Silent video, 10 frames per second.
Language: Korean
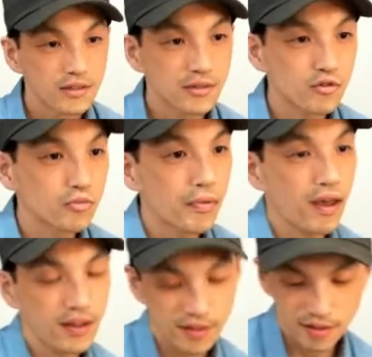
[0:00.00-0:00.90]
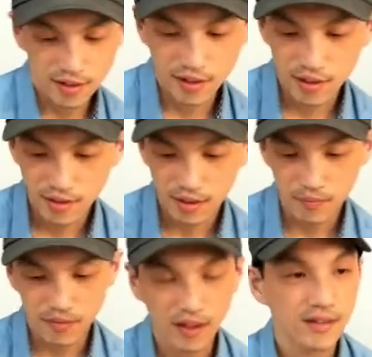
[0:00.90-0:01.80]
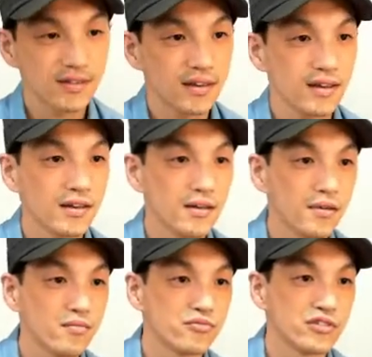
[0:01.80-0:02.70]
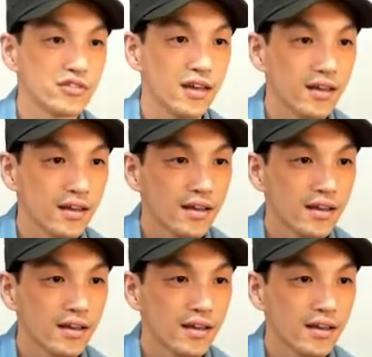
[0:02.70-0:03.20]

19페이지 3-1번 문제